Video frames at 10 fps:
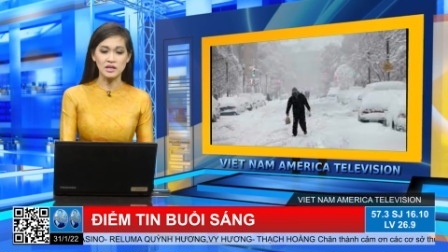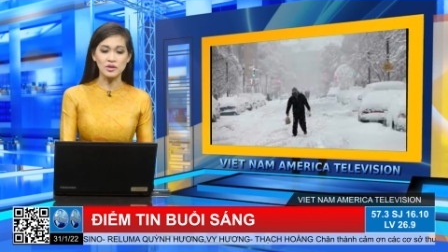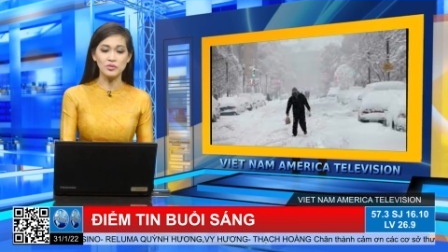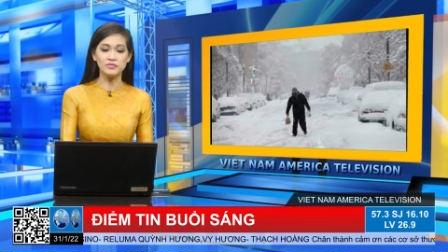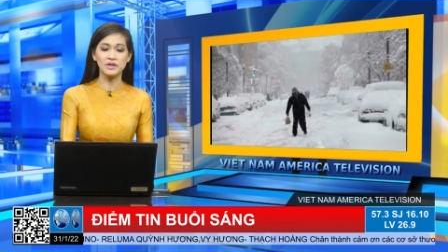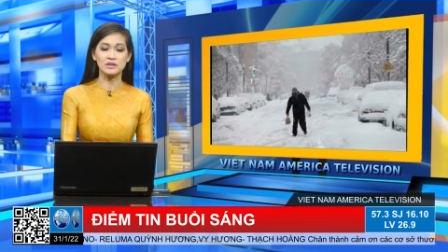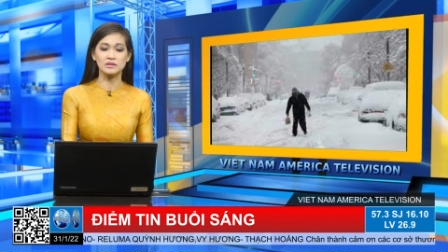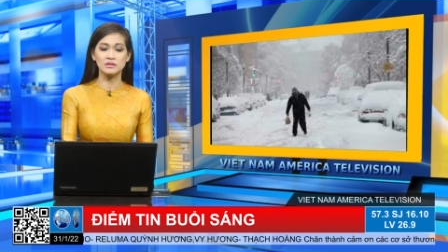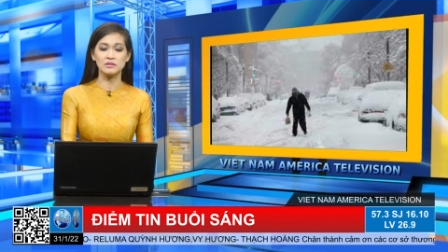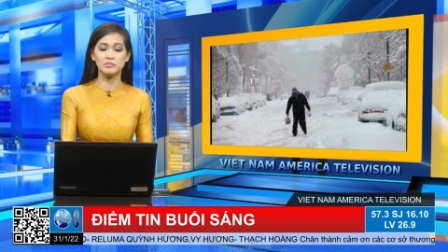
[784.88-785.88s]
khu vực
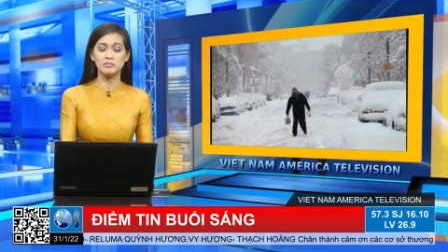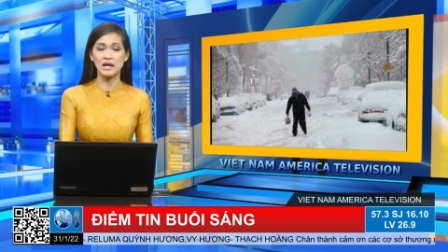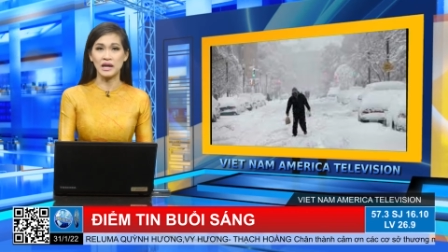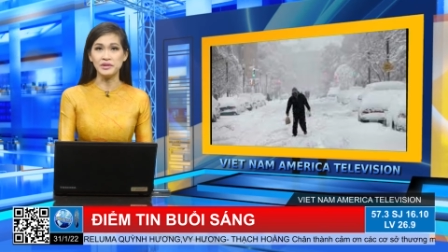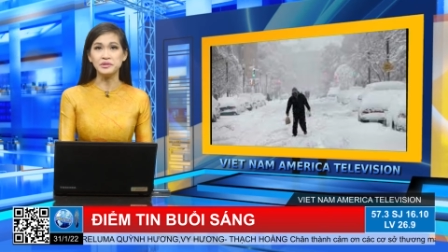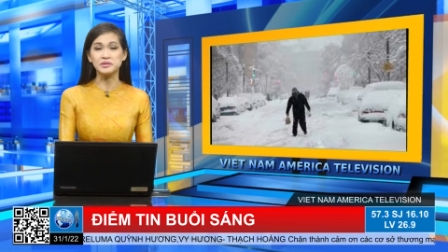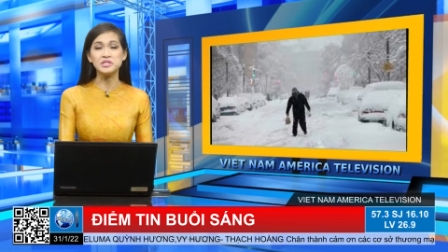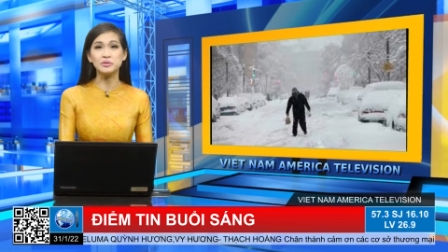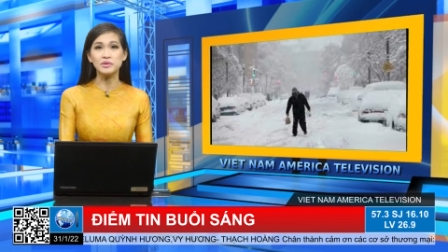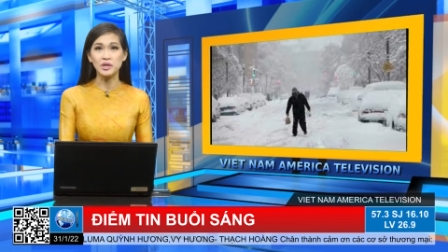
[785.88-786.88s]
mà ảnh hưởng
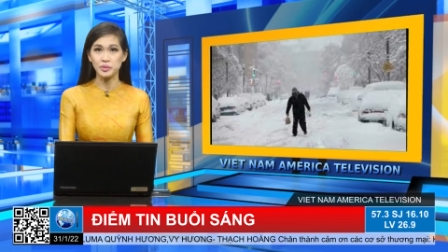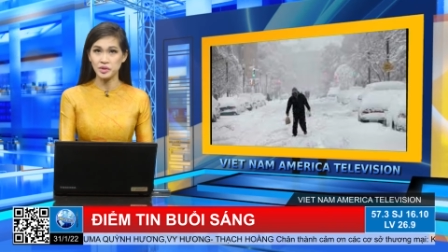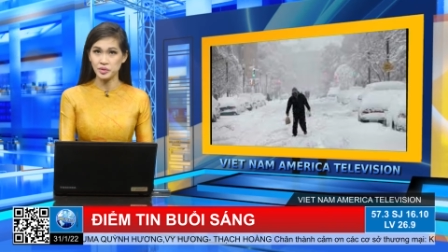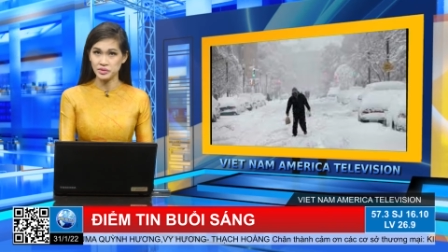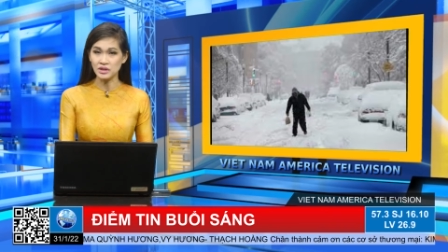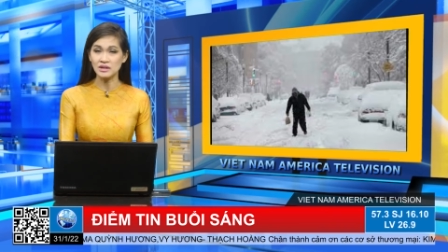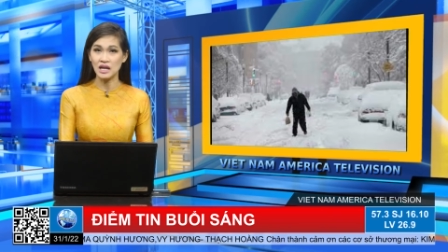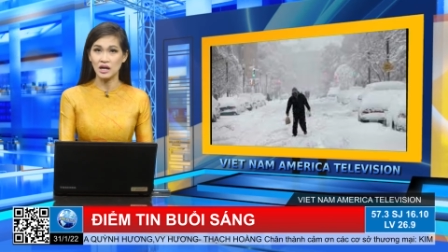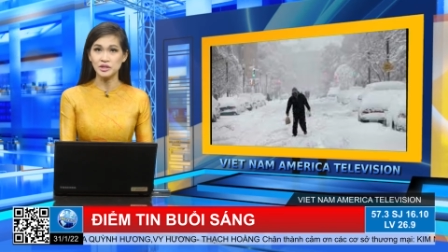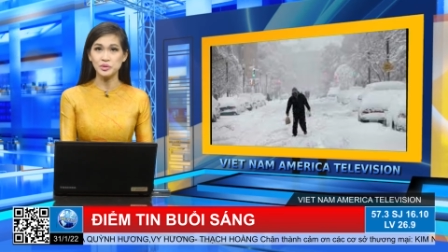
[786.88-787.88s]
nhiều nhất là
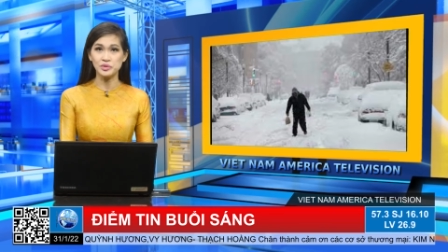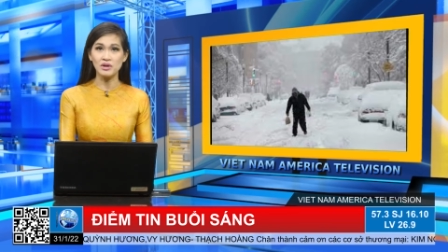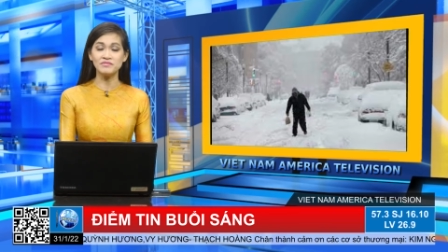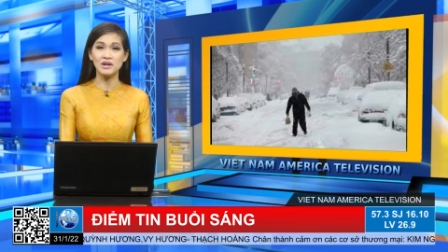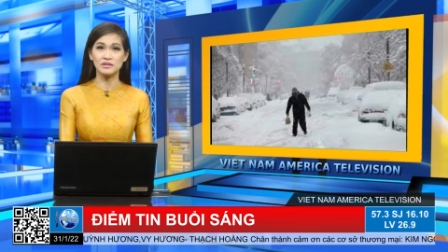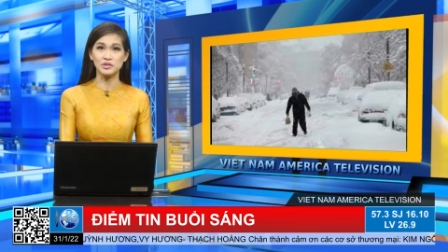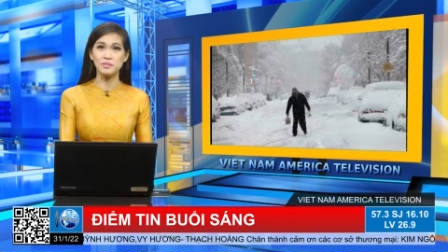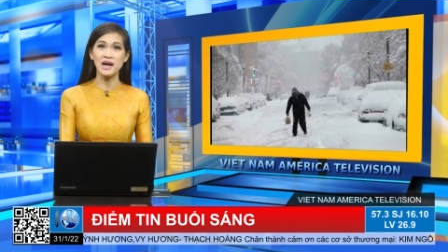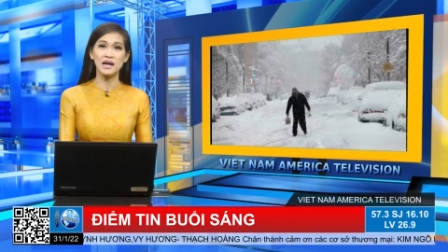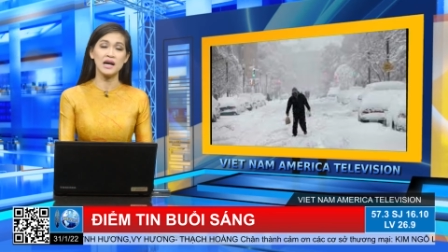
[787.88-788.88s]
ở New York và tiểu
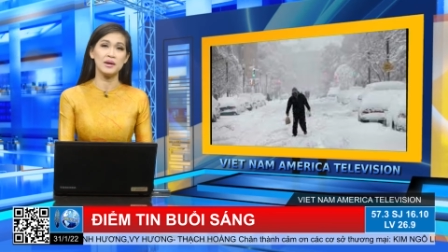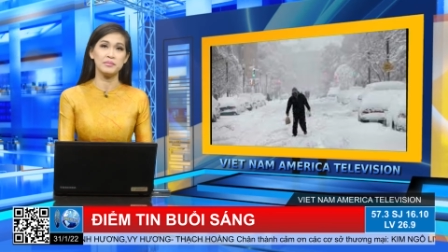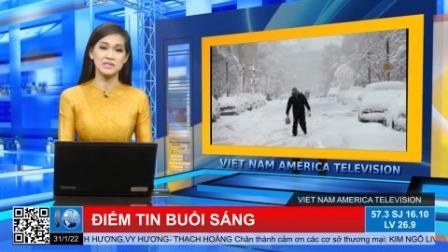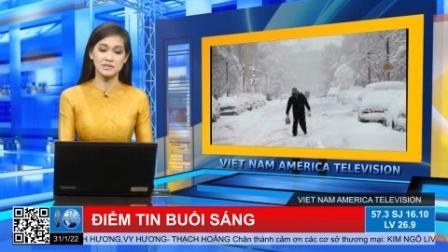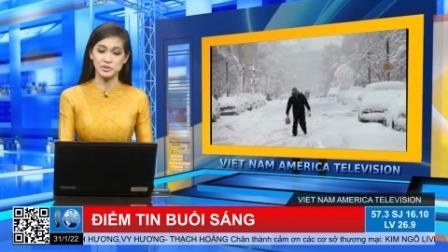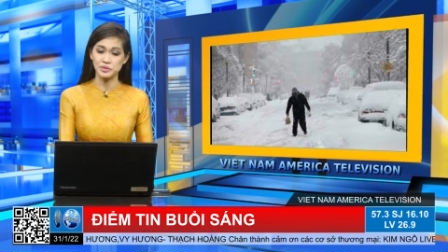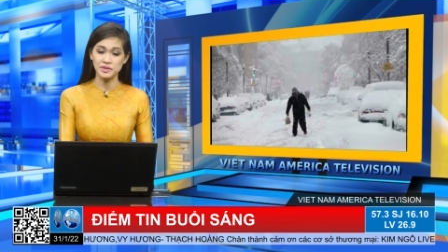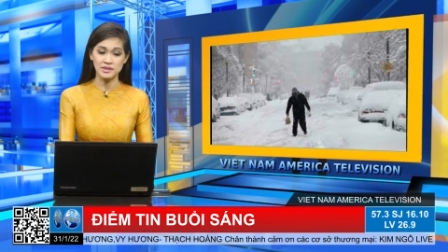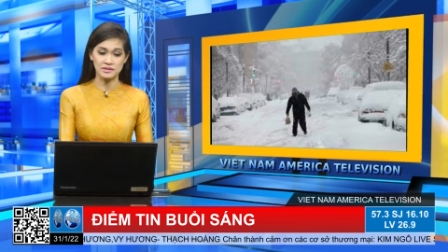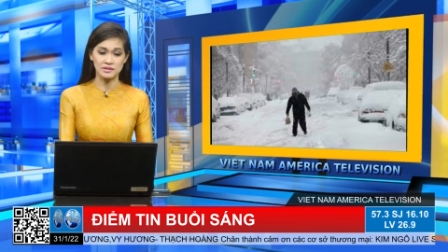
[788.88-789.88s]
bang
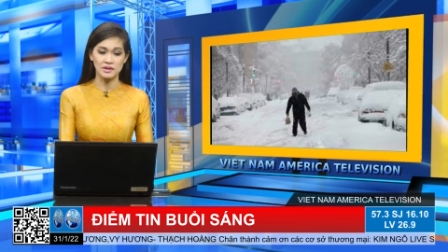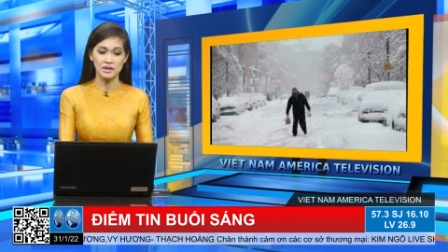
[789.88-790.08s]
Massachusetts.